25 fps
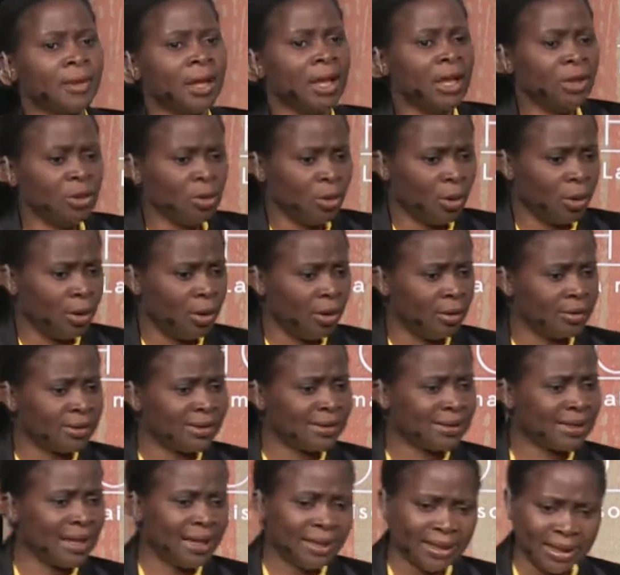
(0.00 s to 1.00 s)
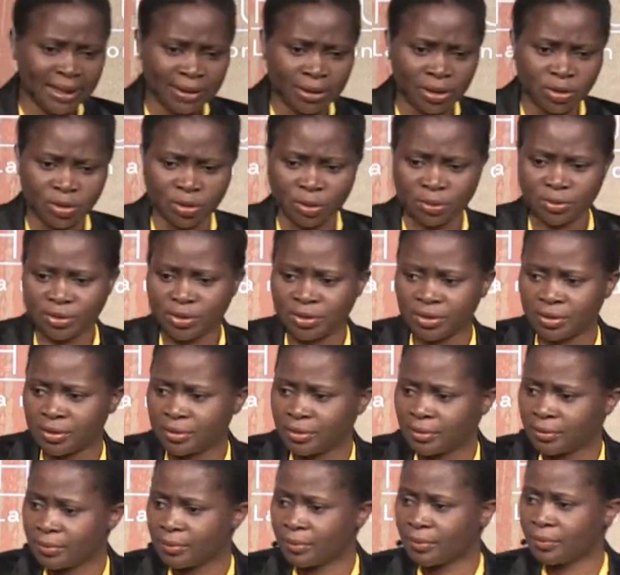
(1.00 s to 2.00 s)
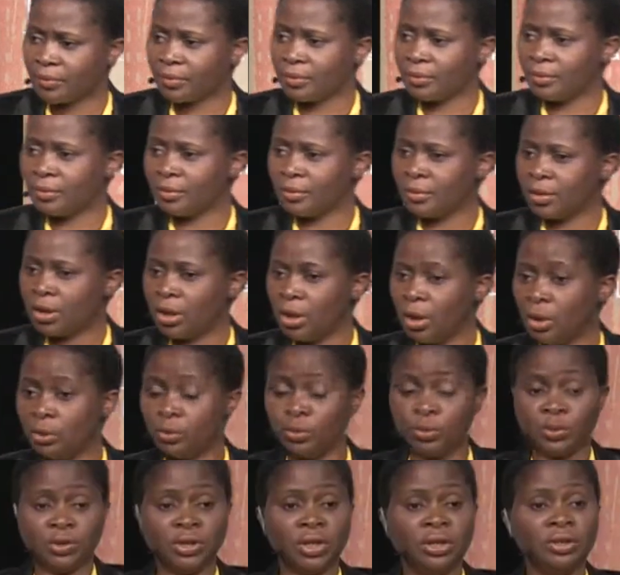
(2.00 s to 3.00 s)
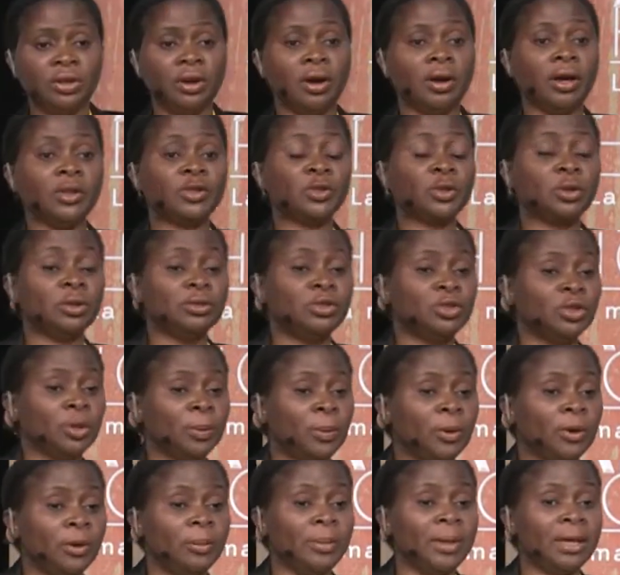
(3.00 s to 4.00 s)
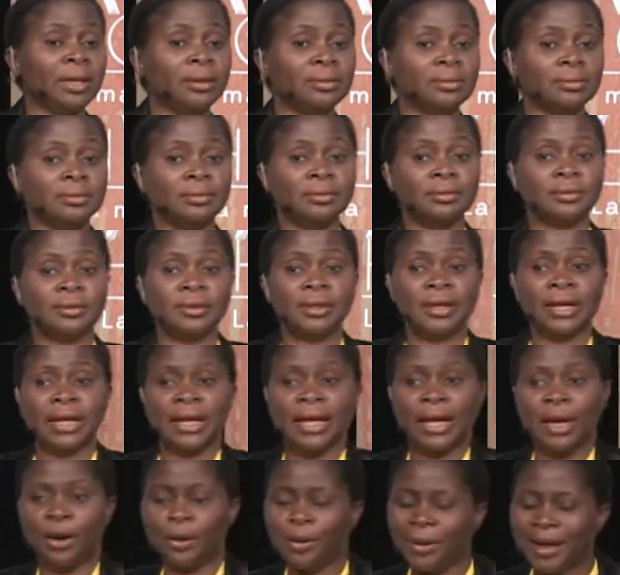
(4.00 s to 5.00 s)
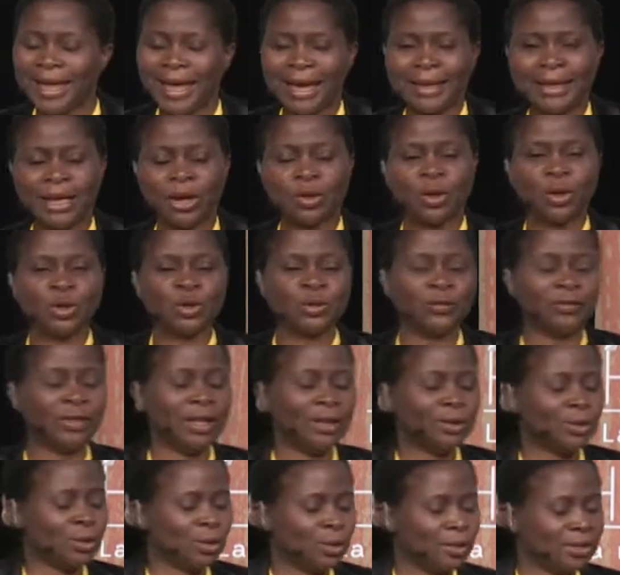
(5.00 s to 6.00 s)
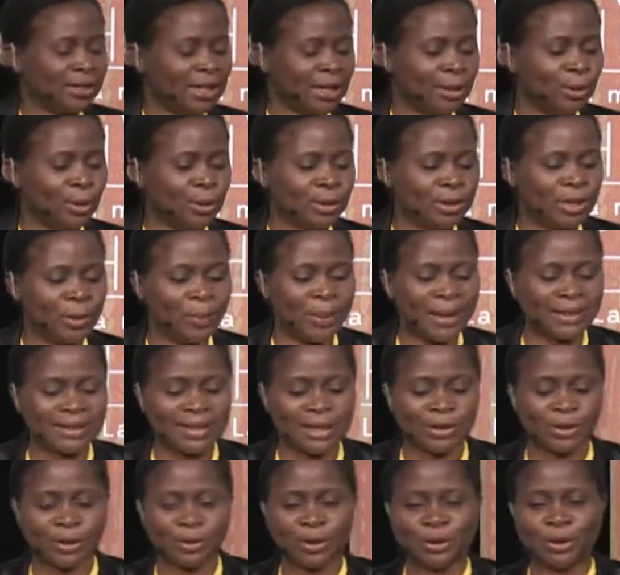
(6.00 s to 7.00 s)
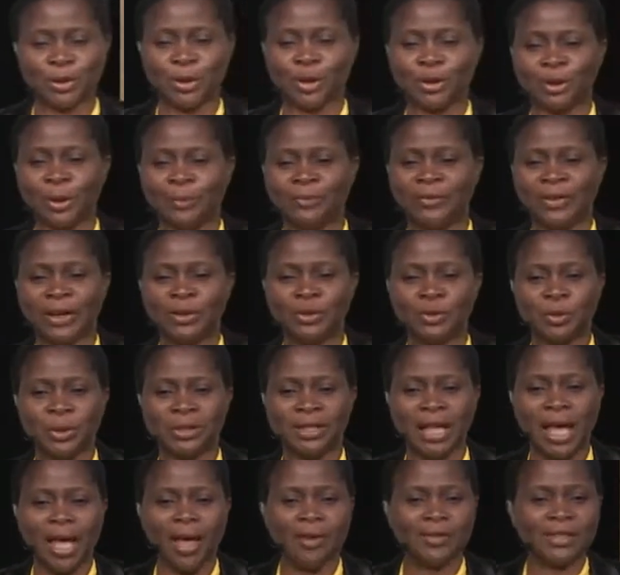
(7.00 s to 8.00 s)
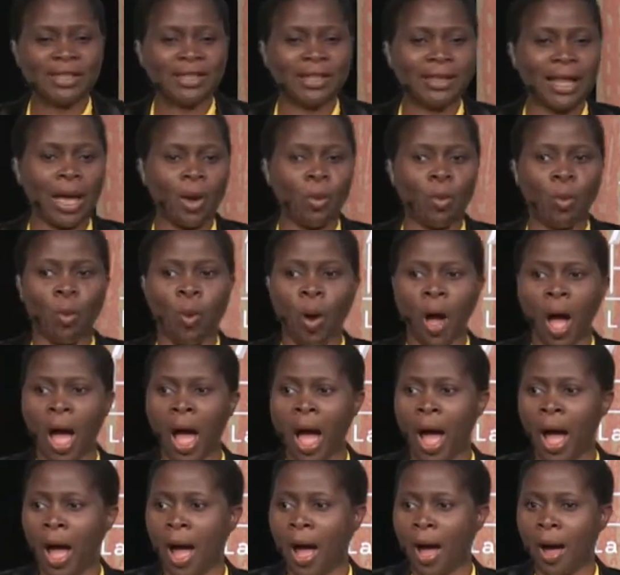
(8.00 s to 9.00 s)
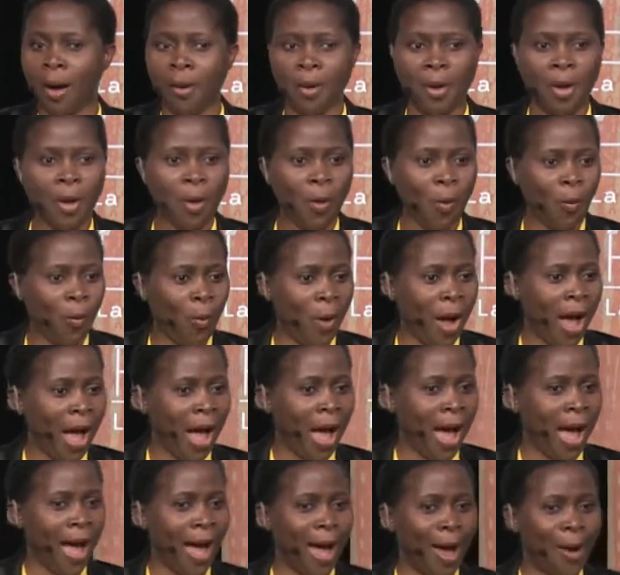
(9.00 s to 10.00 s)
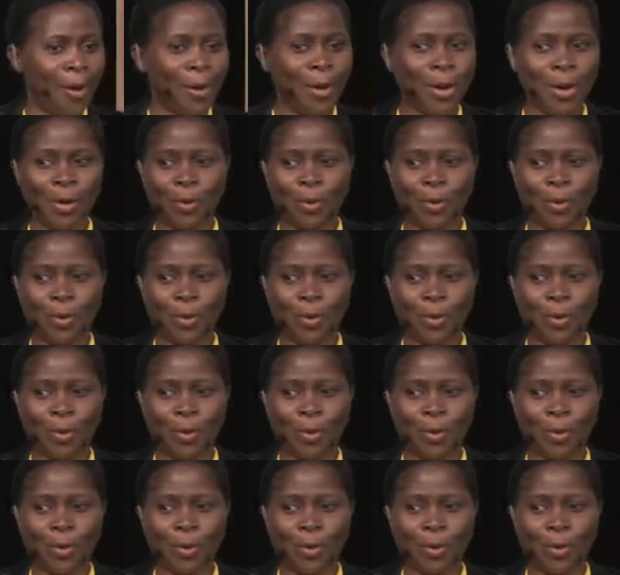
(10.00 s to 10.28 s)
ignorance et négligence. Nous ignorons ce que Dieu promet. Regardez, quand je vous ai lu ce passage dans Deutéronome 28, vous êtes là, waouh, waouh,